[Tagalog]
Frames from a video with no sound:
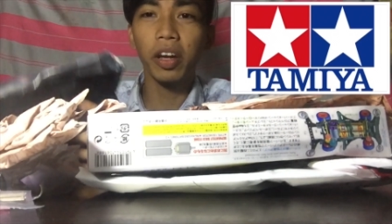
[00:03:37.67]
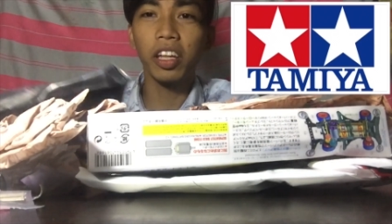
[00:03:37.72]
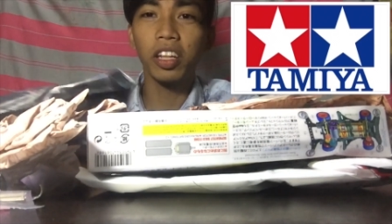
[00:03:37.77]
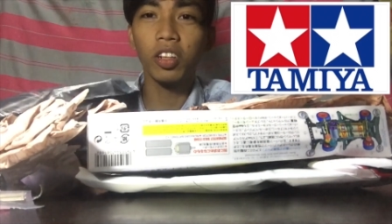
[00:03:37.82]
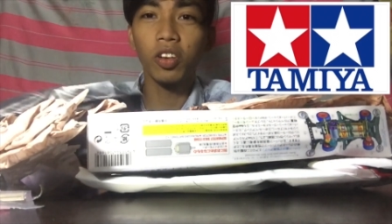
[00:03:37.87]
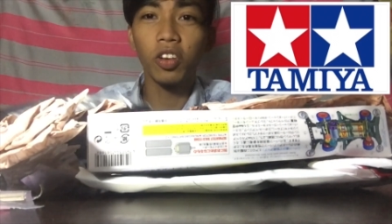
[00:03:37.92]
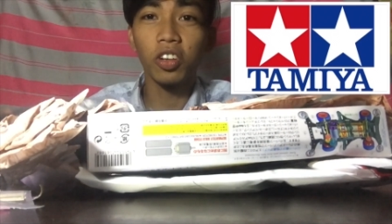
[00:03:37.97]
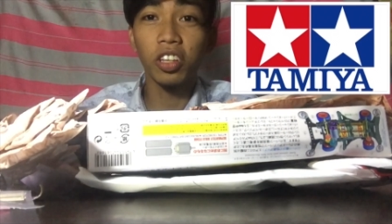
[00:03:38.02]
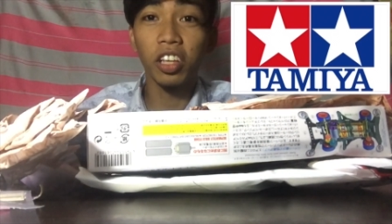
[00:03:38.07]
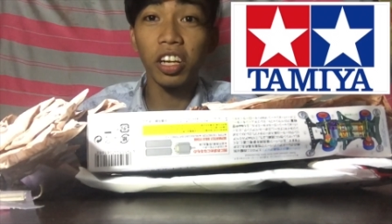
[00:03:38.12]
ba
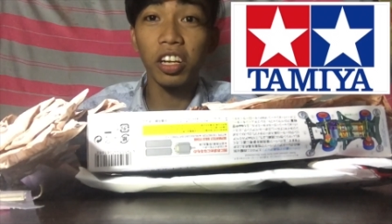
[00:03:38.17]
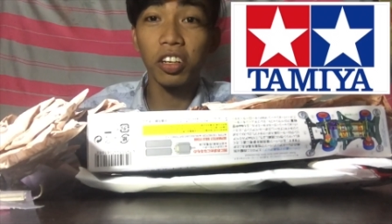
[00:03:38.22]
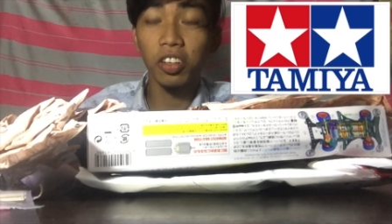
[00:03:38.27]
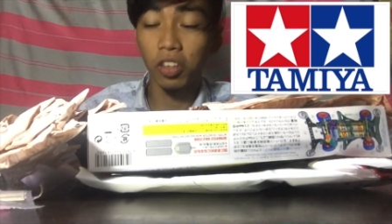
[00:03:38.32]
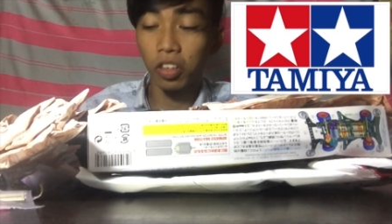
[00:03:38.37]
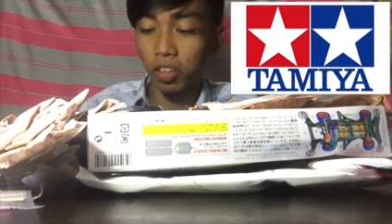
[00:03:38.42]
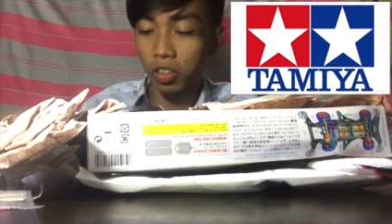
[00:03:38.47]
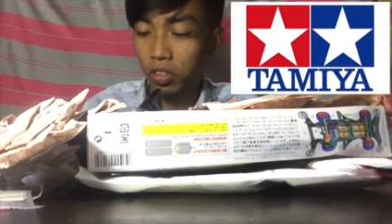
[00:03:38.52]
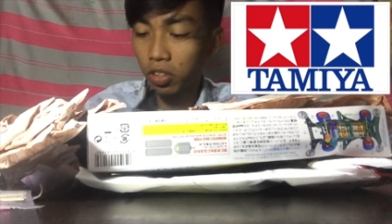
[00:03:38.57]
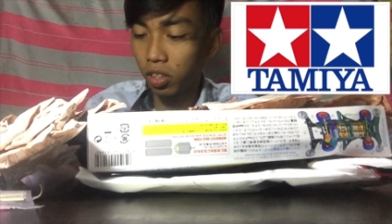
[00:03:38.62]
in order
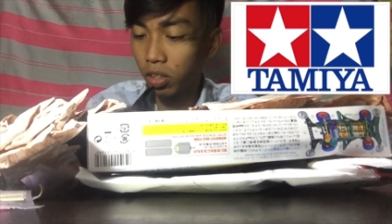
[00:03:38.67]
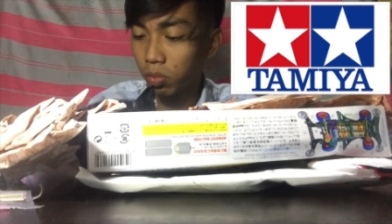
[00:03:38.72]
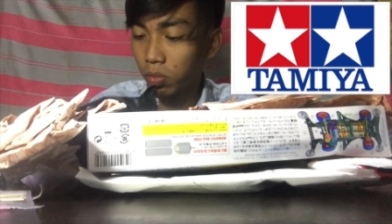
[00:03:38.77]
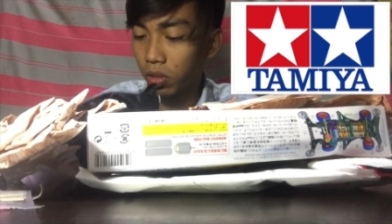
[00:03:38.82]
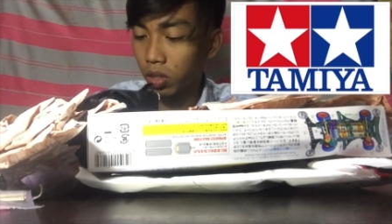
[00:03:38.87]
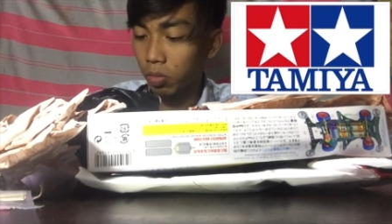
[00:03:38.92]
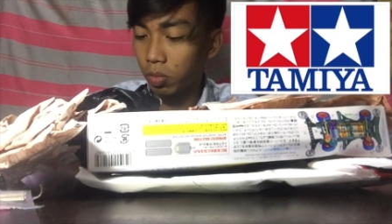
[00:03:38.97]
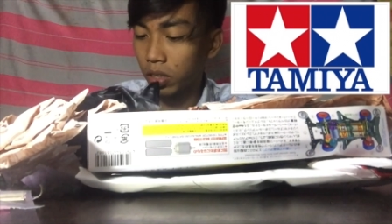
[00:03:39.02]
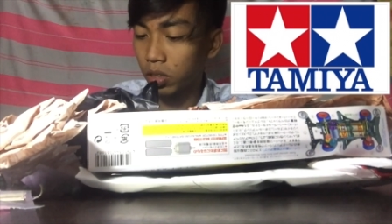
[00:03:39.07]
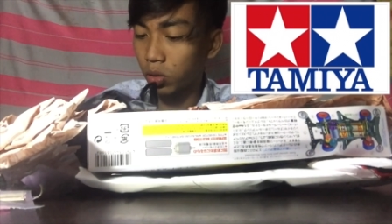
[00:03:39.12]
ko? Hindi
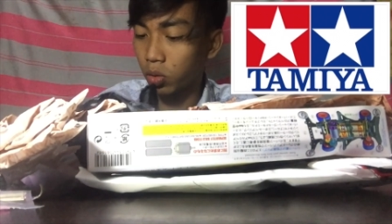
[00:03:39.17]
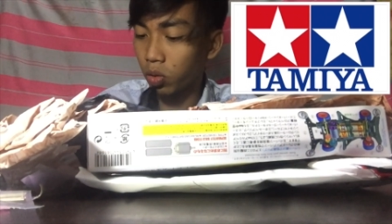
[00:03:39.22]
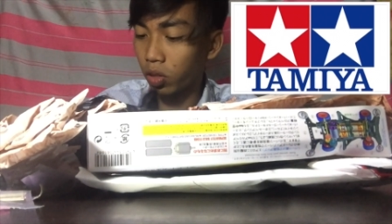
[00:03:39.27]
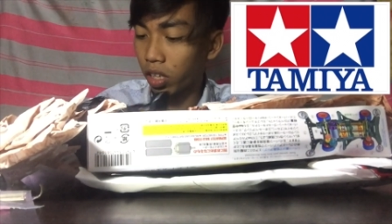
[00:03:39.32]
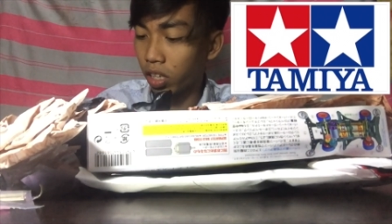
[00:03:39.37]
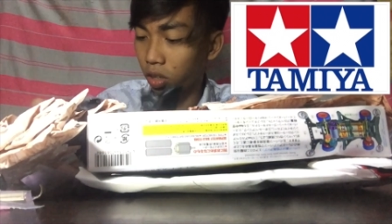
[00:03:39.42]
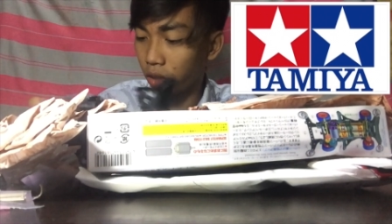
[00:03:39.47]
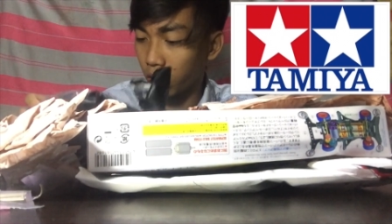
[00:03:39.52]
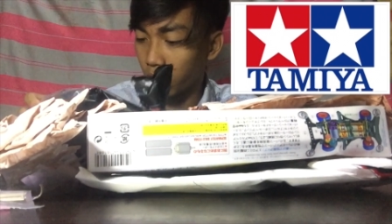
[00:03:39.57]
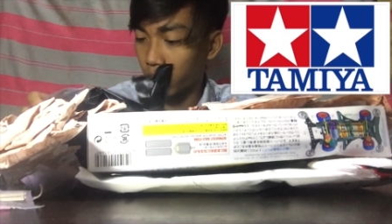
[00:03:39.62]
naman
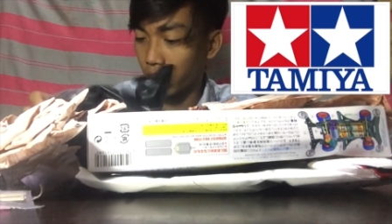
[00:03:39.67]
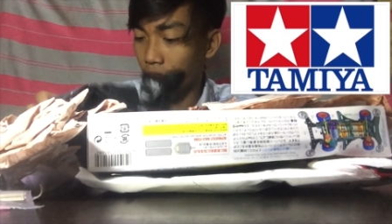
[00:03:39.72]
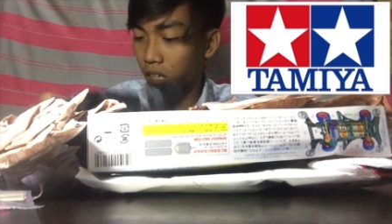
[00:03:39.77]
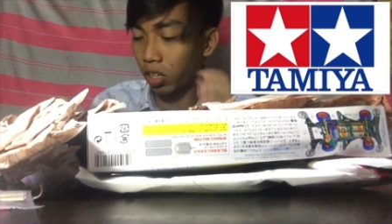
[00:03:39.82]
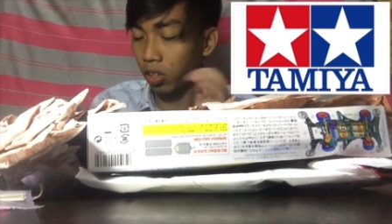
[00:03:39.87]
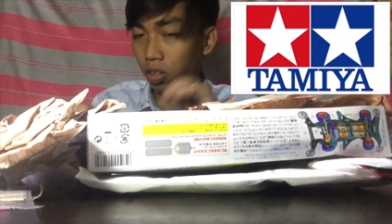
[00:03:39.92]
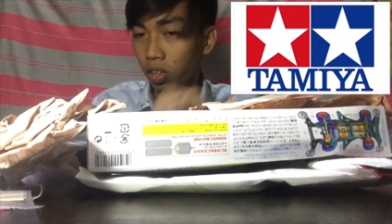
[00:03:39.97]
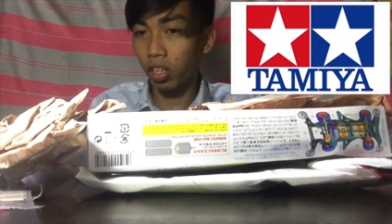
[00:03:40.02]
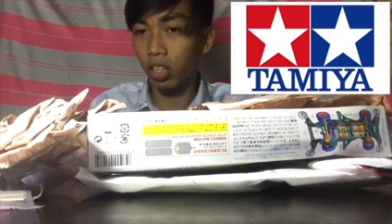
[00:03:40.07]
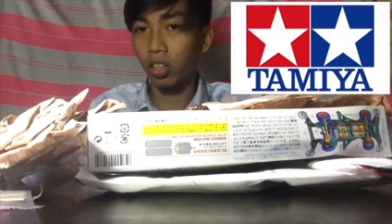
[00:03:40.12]
basura in
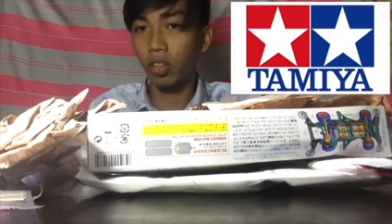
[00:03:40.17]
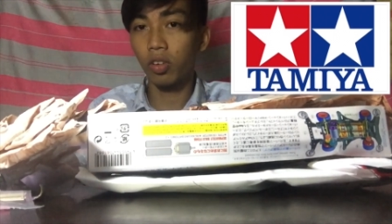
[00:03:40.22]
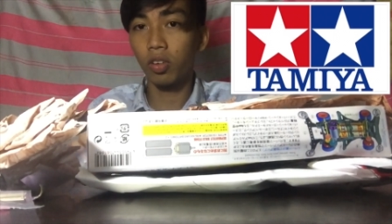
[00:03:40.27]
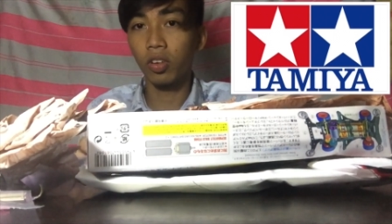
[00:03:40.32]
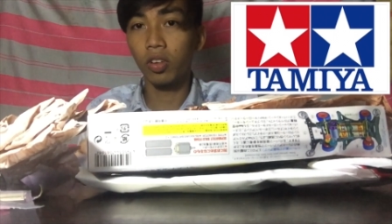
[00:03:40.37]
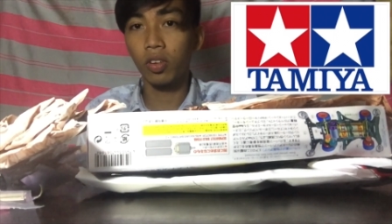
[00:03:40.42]
order ko eh.